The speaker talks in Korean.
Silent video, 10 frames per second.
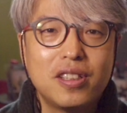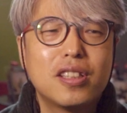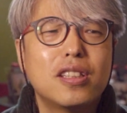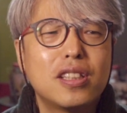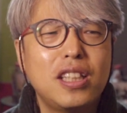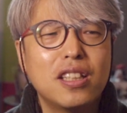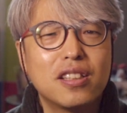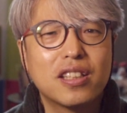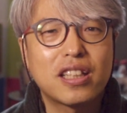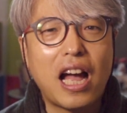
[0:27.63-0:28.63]
근데 그
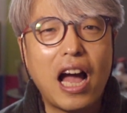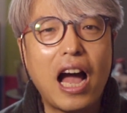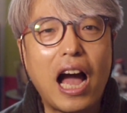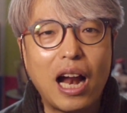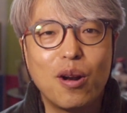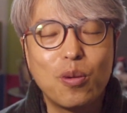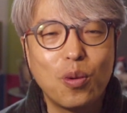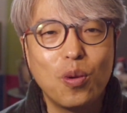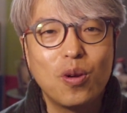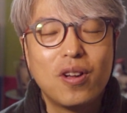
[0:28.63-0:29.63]
기능들을 다
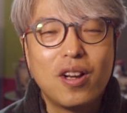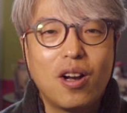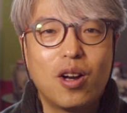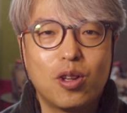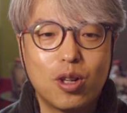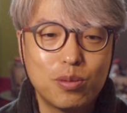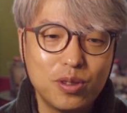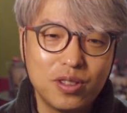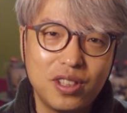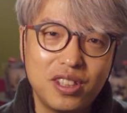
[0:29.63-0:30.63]
알고
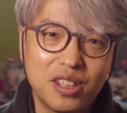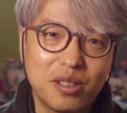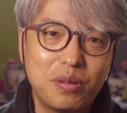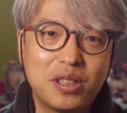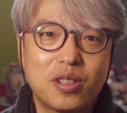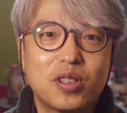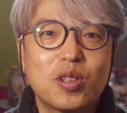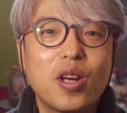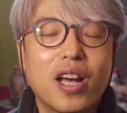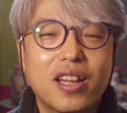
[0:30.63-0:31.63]
여러분들이 이제 그 믹서를
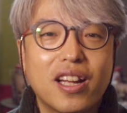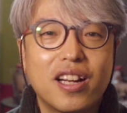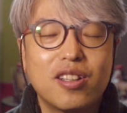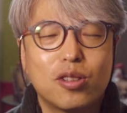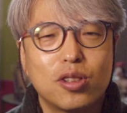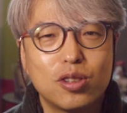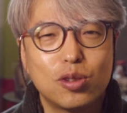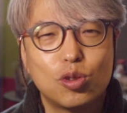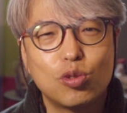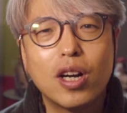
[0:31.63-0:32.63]
써야겠다라는 어떤
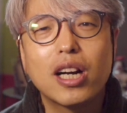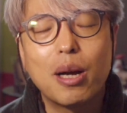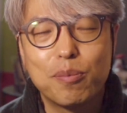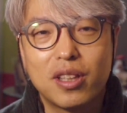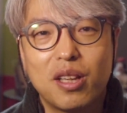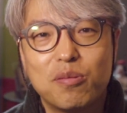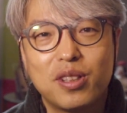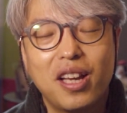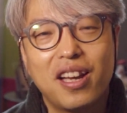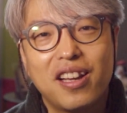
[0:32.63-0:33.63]
그 중압감
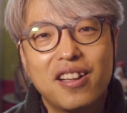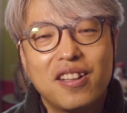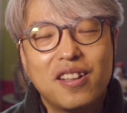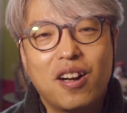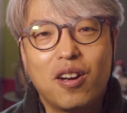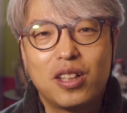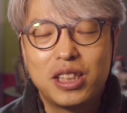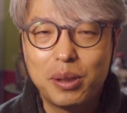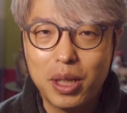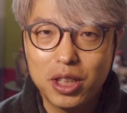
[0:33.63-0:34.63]
때문에
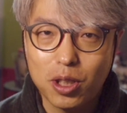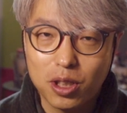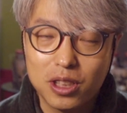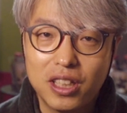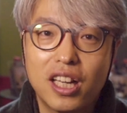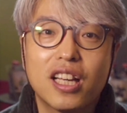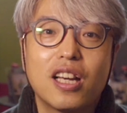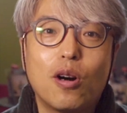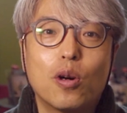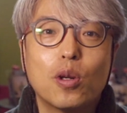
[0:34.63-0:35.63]
쉽게
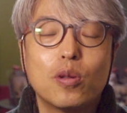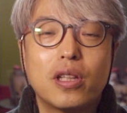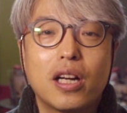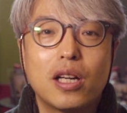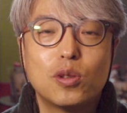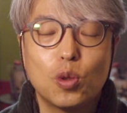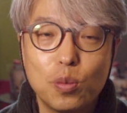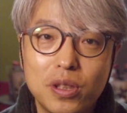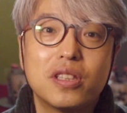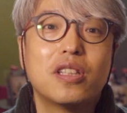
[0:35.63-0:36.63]
접근하기가 어려울 때가
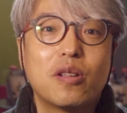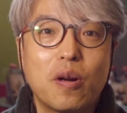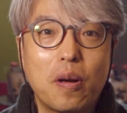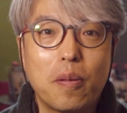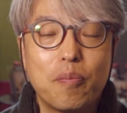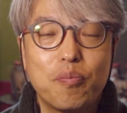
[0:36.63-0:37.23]
좀 있을 거예요.